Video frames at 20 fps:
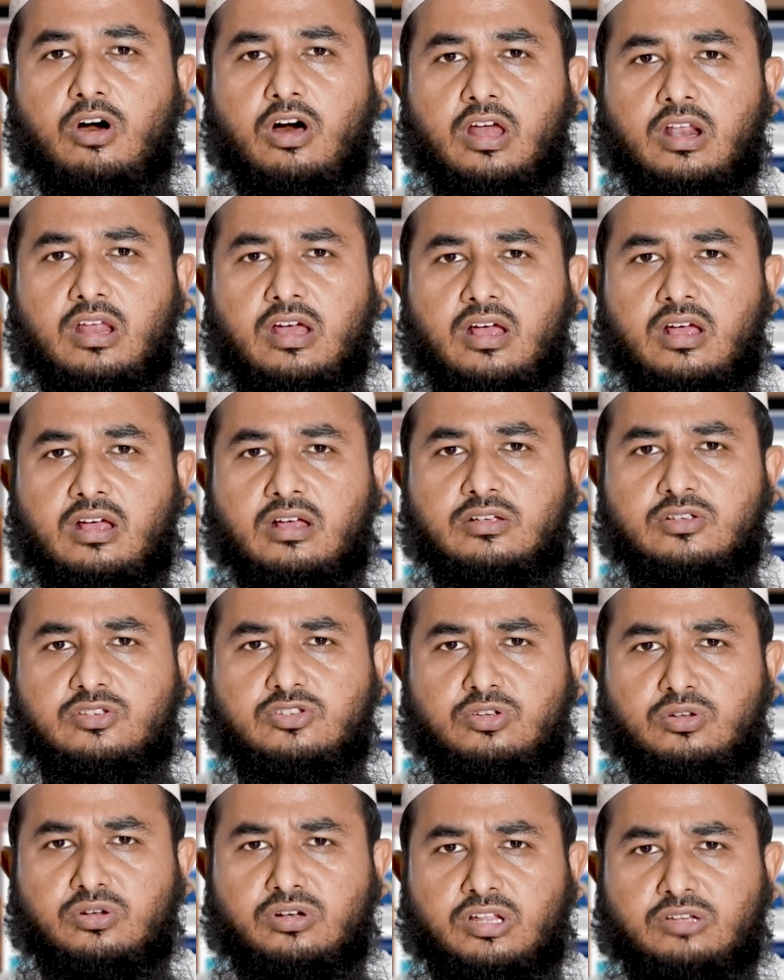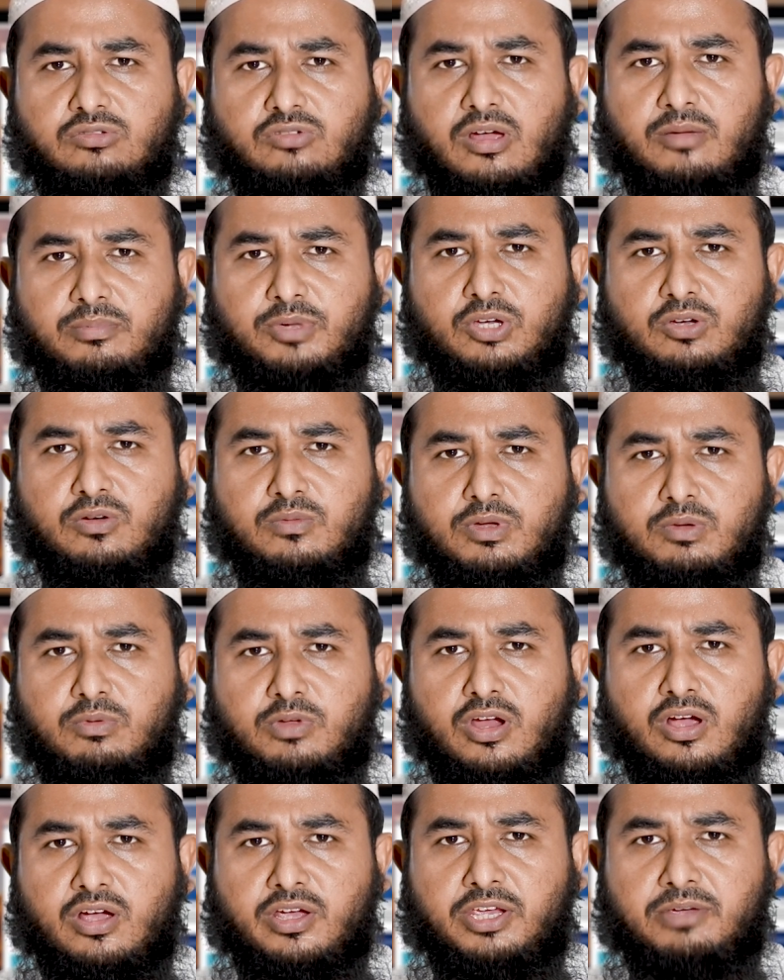কলা সুন্নত আবিকুম
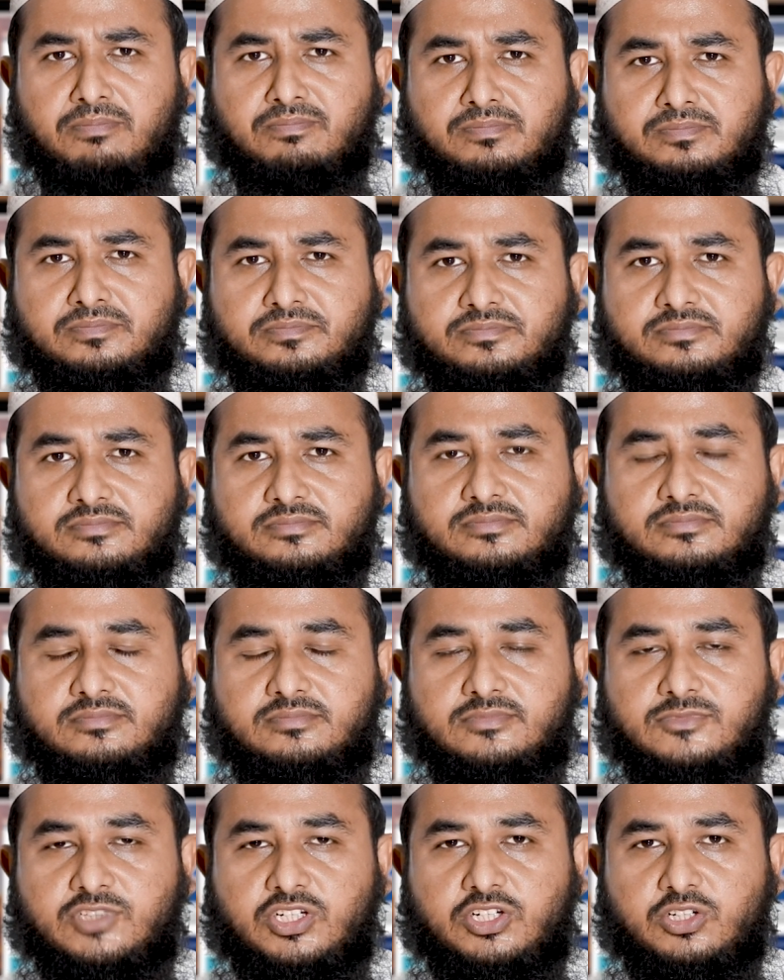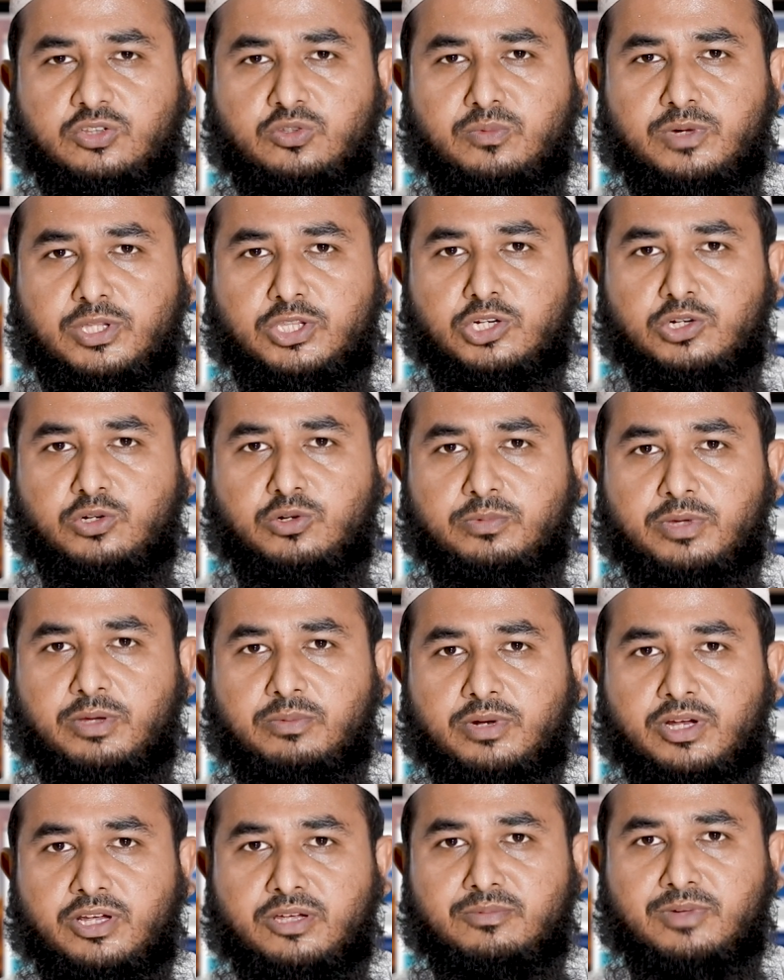ইব্রাহিম যেটা তোমাদের নবী
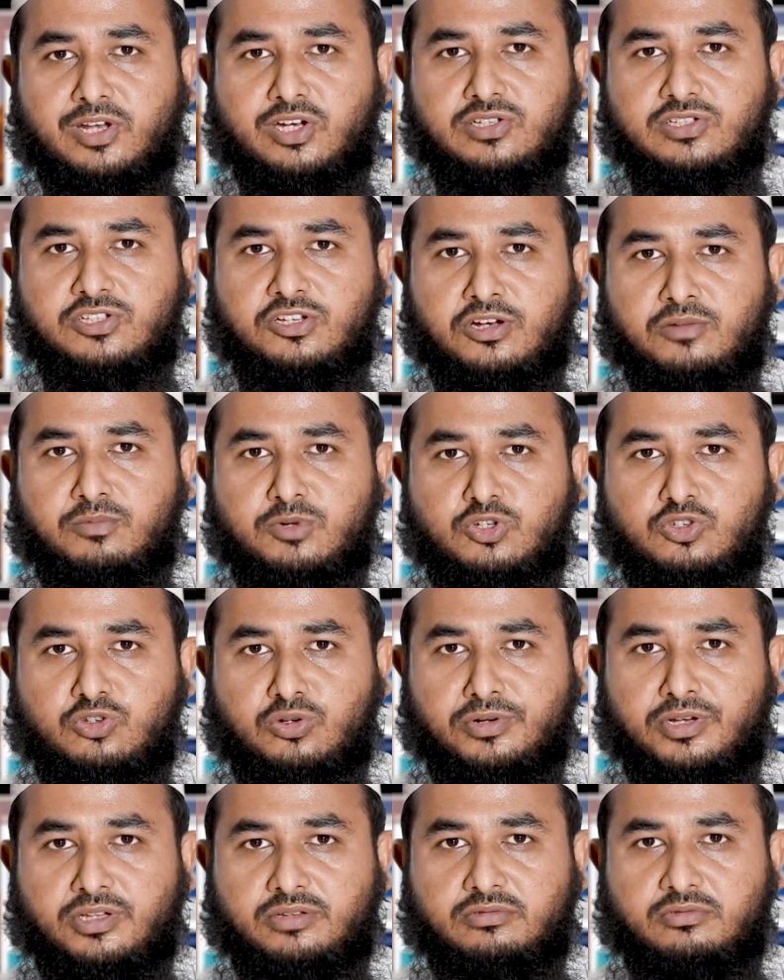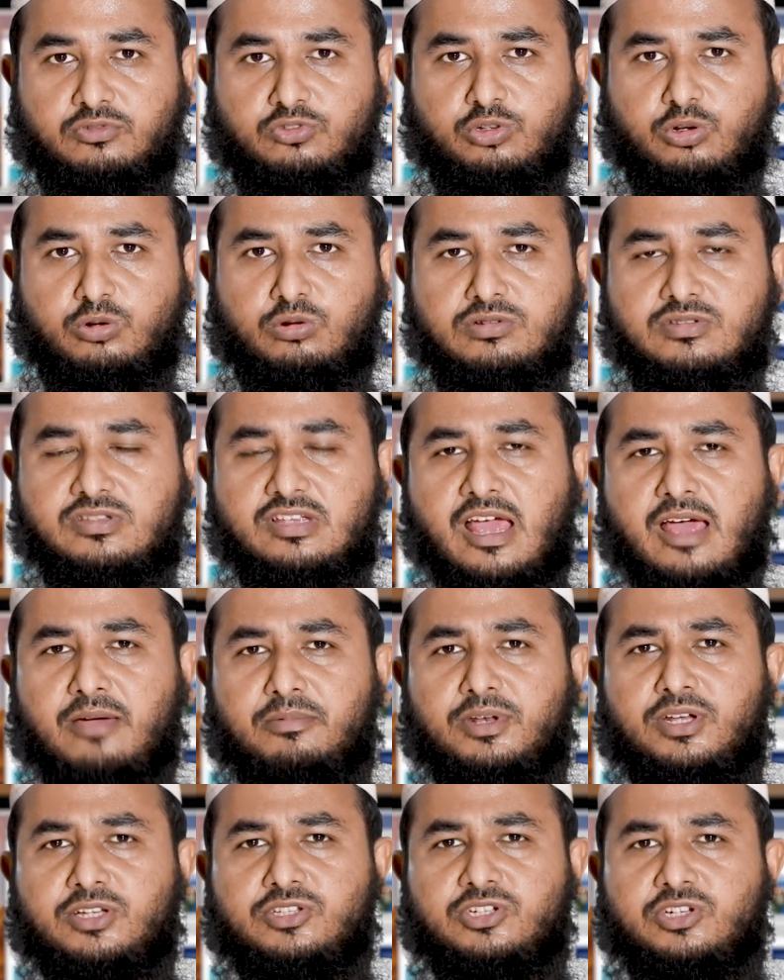ইব্রাহিম আলাইসাল্লামের সুন্নাত তখন
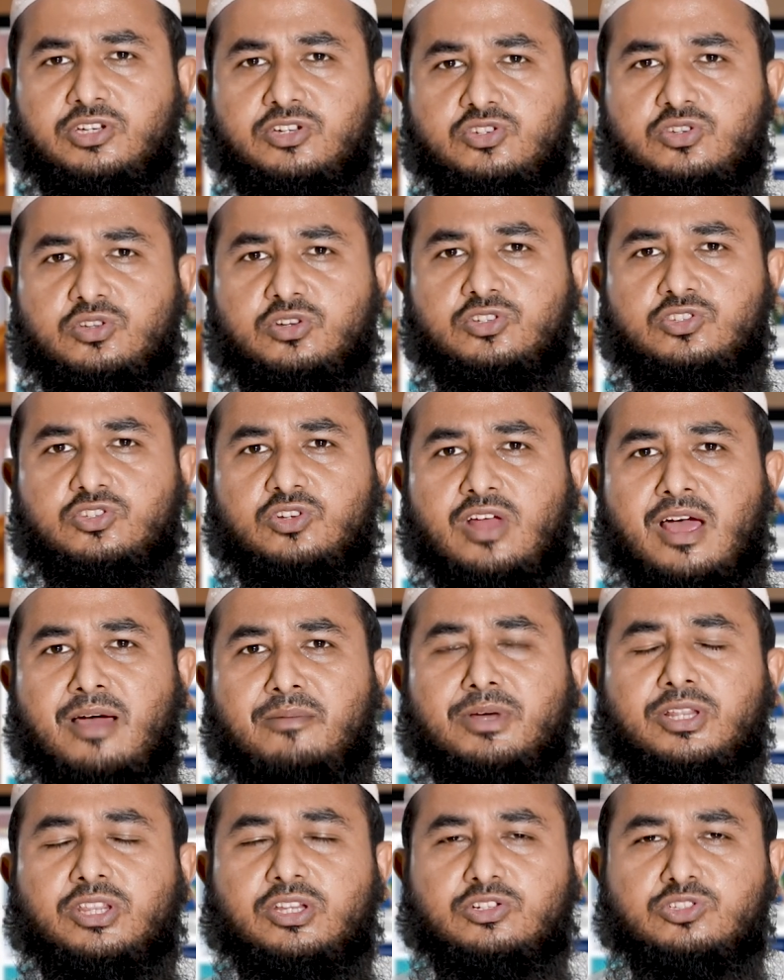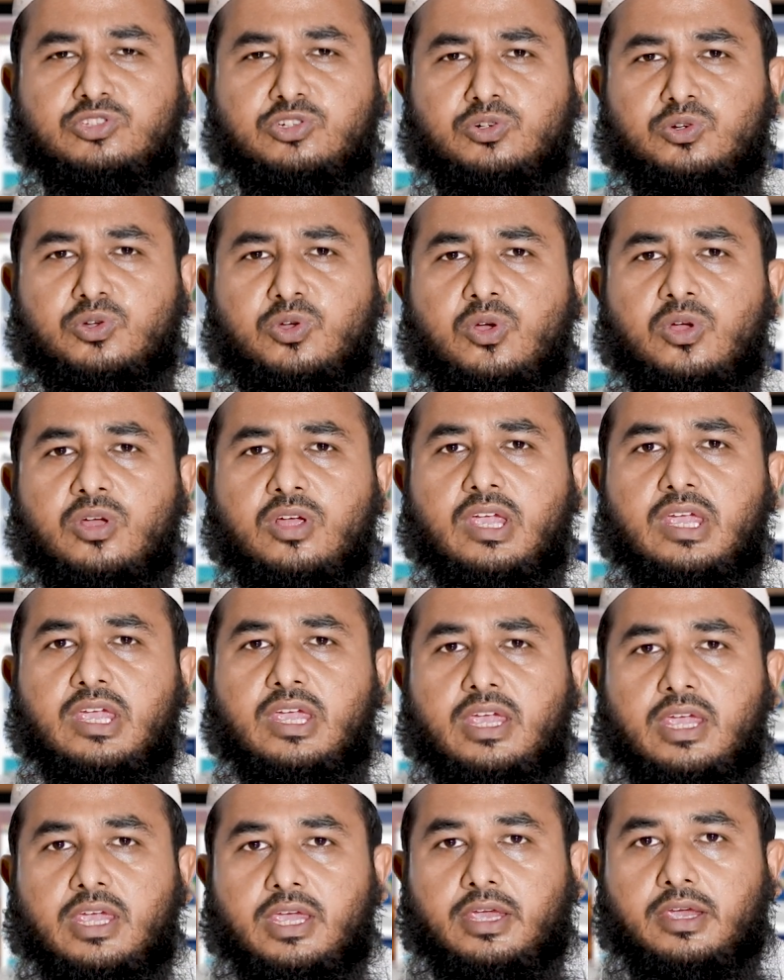সাহাবিরা জিজ্ঞেস করেছিল আমাদের জন্য
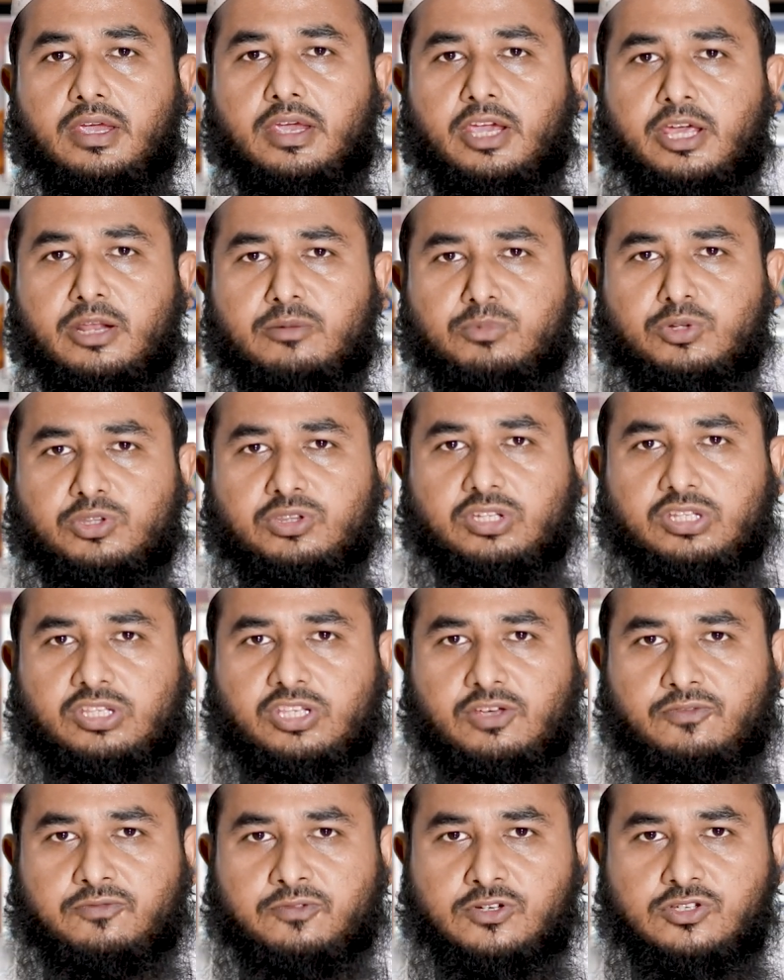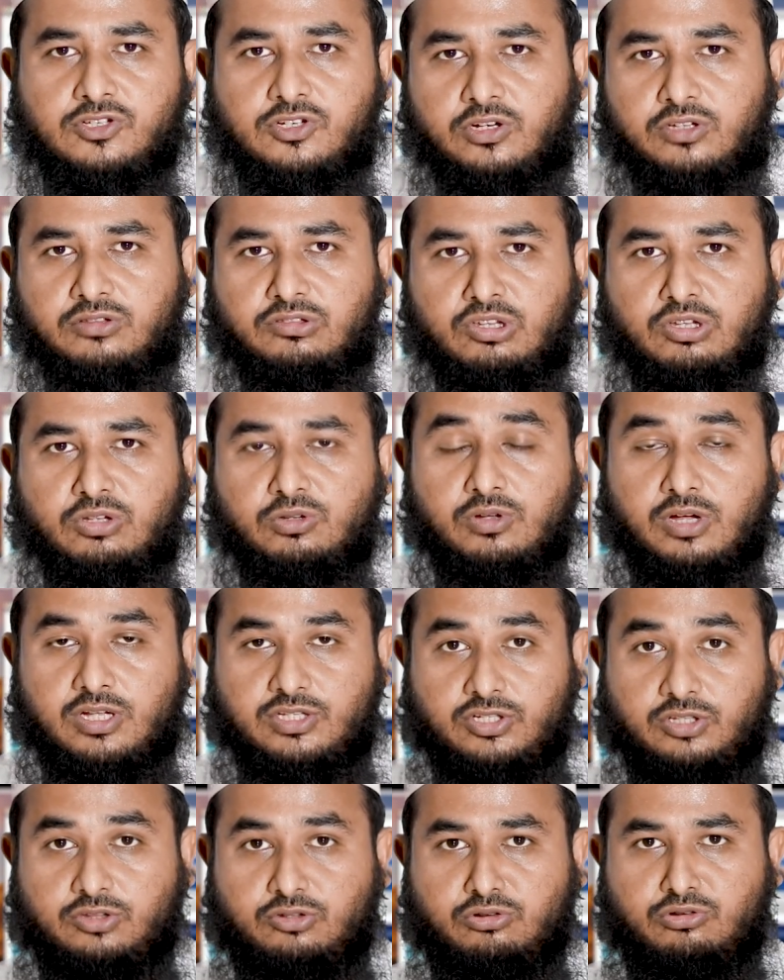এর মধ্যে কি ফজিলত নিহত
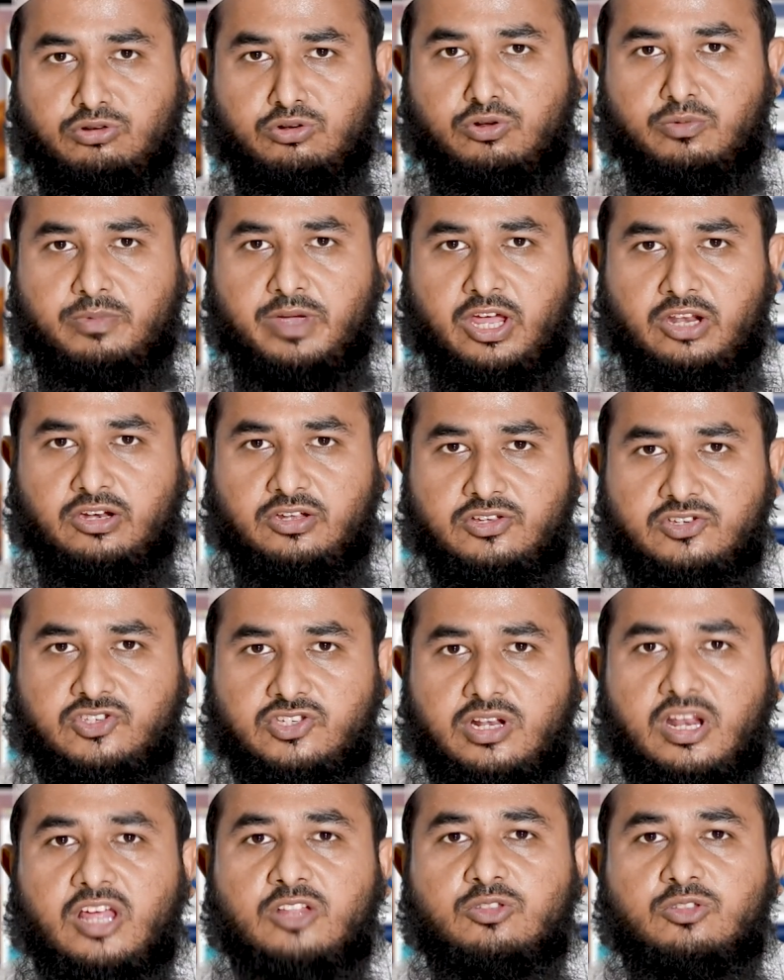আছে তখন নবী আলহি